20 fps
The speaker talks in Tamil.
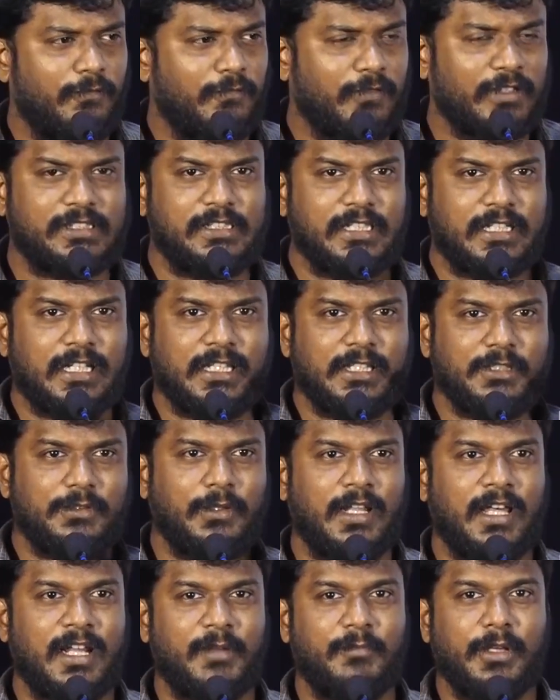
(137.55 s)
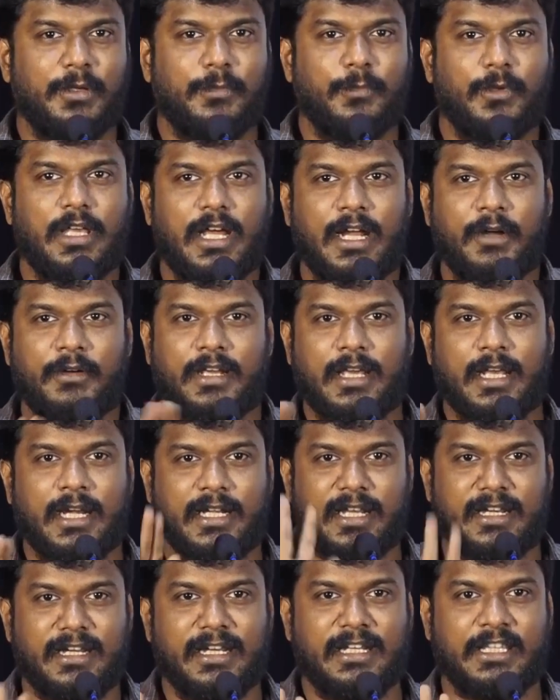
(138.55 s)
ஃபஸ்ட்டு கதை சொல்ல ஆரம்பிக்கும் போது அப்படியே
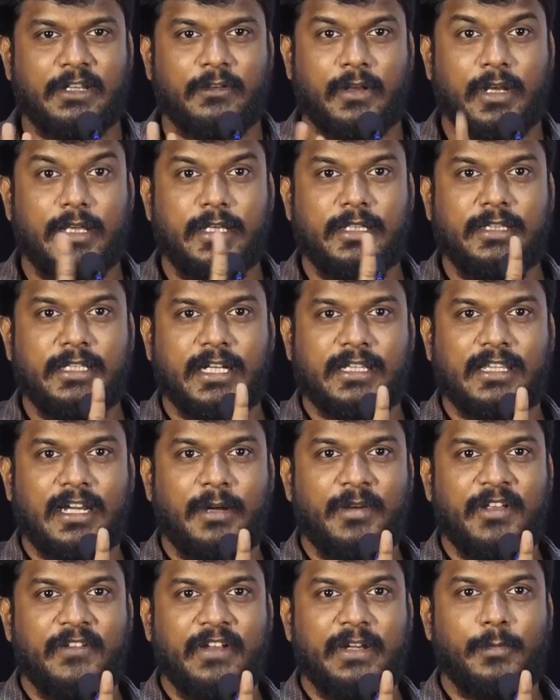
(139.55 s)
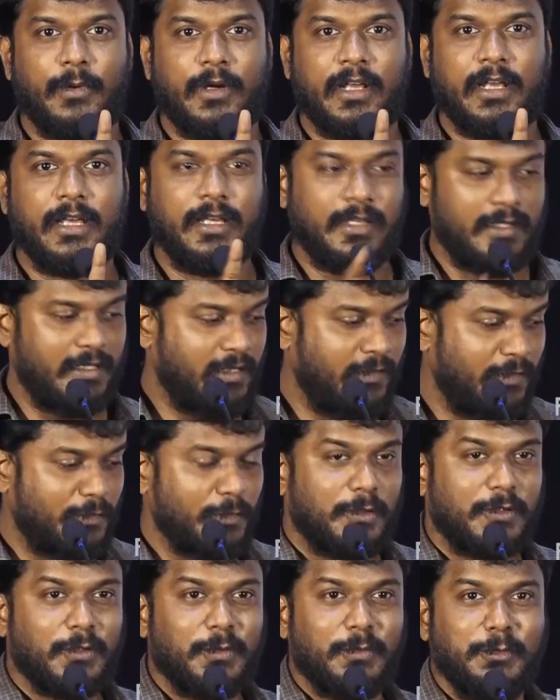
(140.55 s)
கரெக்டாக நிறுத்திடுவார் இந்த இடத்துல அப்படியே வெயிட் பண்ணுங்க அப்படின்னு
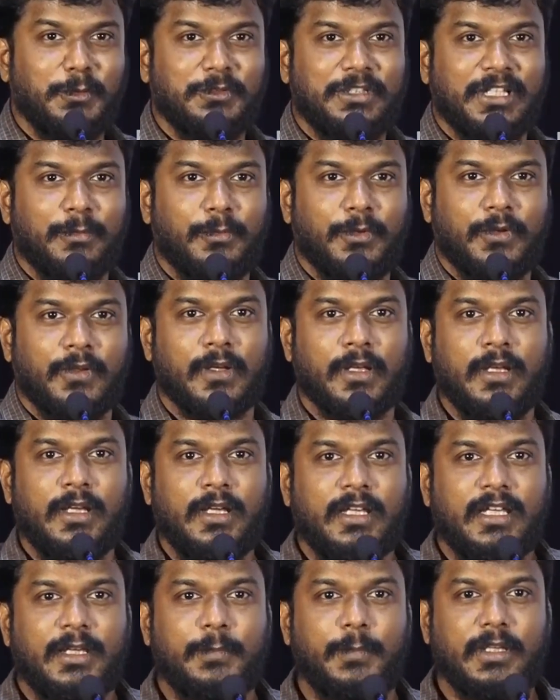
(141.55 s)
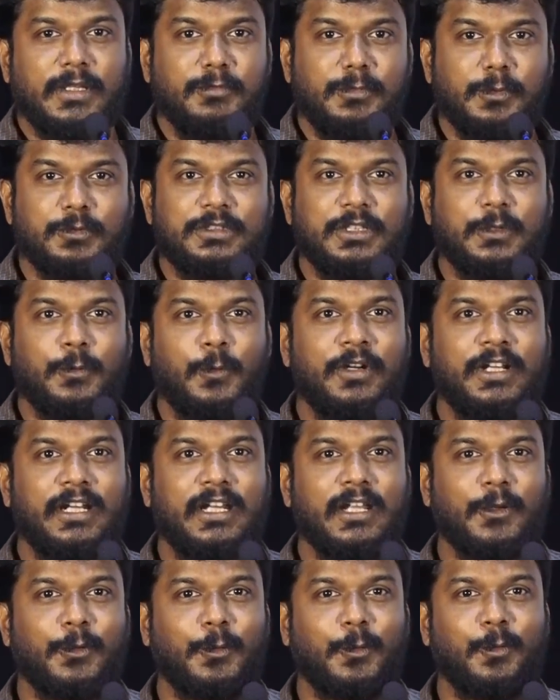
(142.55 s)
சொல்லிட்டு ஒரு மியூசிக் போடுவார் இப்போ அந்த மியூசிக்
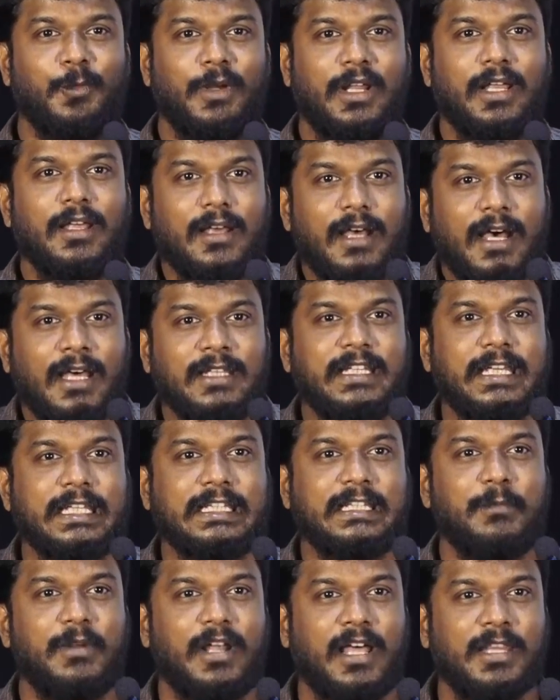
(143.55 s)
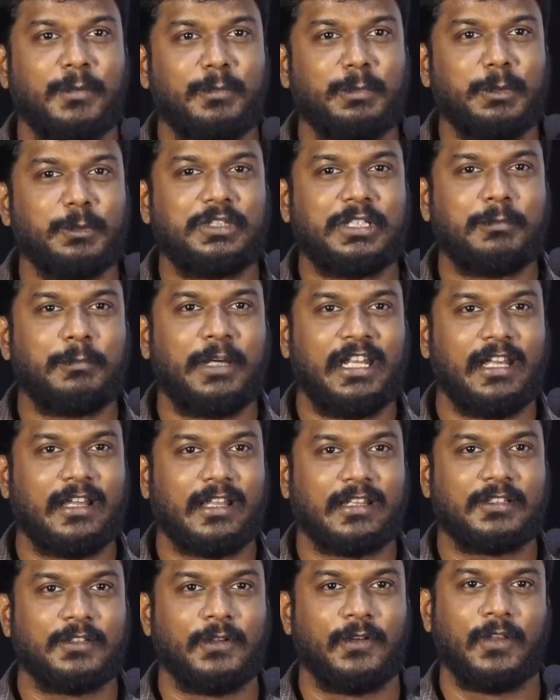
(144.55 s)
ஓடிட்டே இருக்கும் ரூமில் அதுக்கேற்ற மாதிரி அந்த மியூசிக் மேலேயே
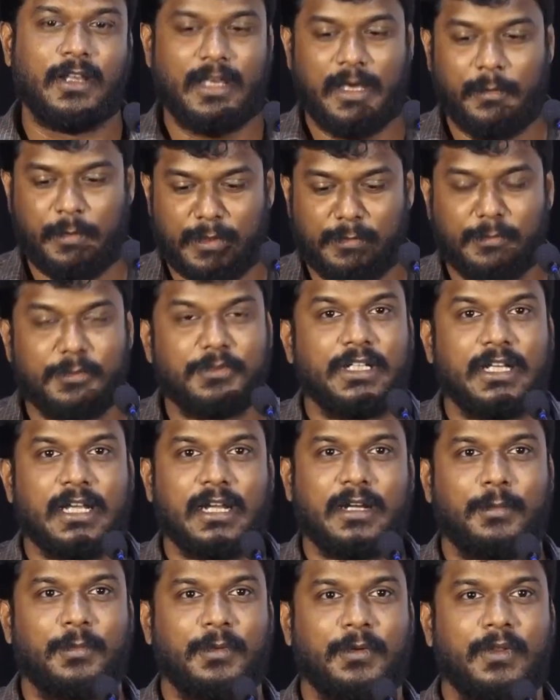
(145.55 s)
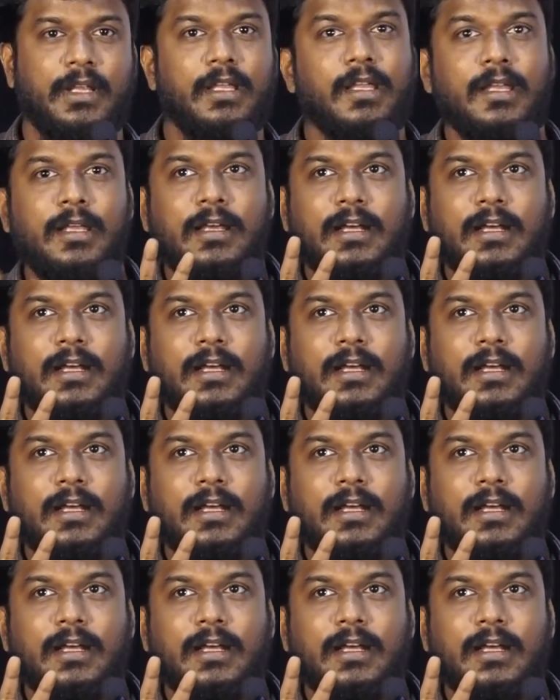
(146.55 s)
கதை சொல்லுவார் அப்புறம் அந்த மியூசிக் கேட்க பண்ணுவார்